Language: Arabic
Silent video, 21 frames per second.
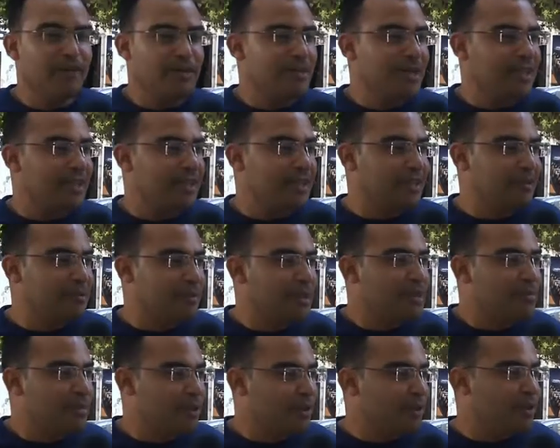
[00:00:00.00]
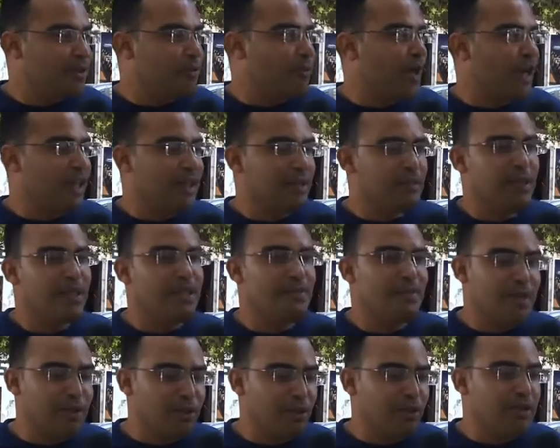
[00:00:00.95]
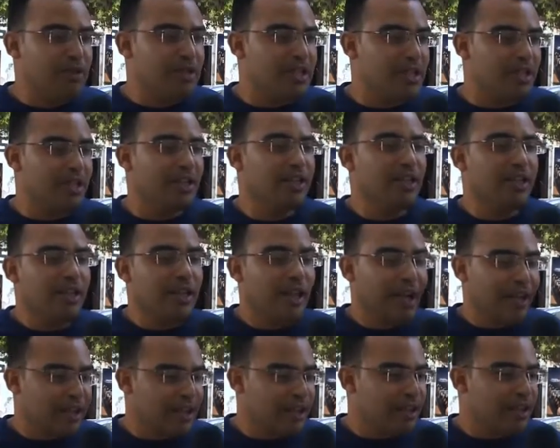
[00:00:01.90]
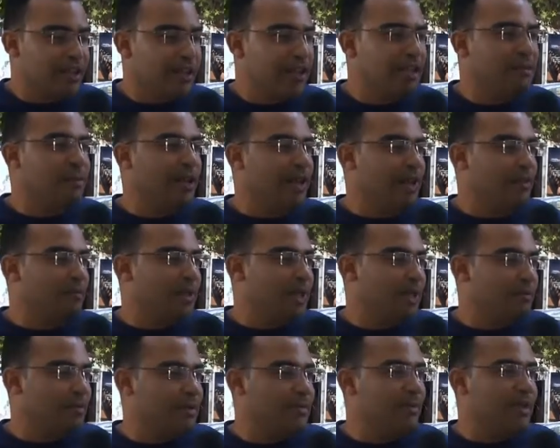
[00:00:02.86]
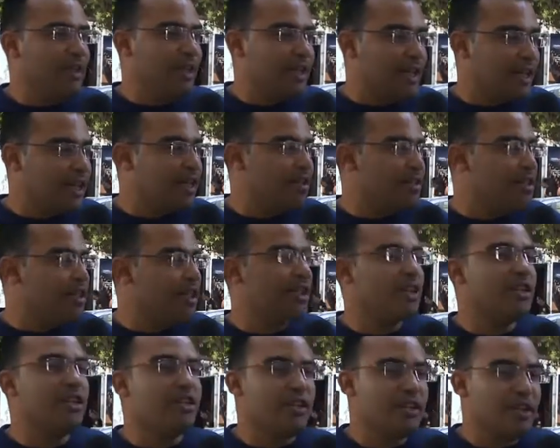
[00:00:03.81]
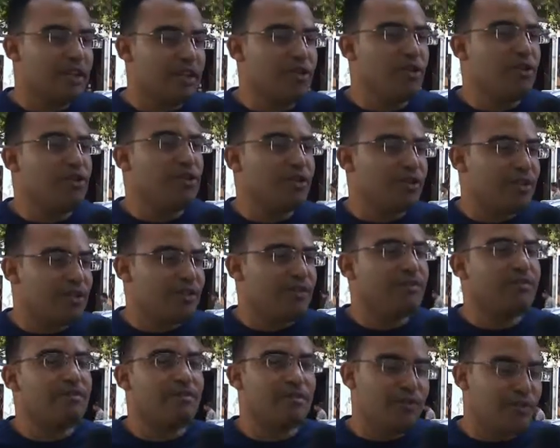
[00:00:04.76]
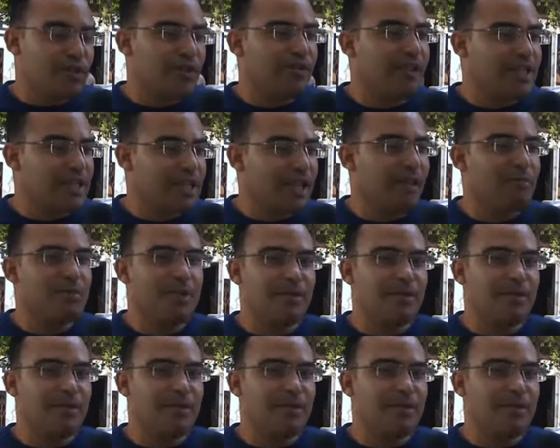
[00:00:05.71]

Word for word: هي 1% بالنسبه للطموحات، بالنسبه للتونسي هي يطمح 100% لكن تجيه كانش هي نص 0.5% 50%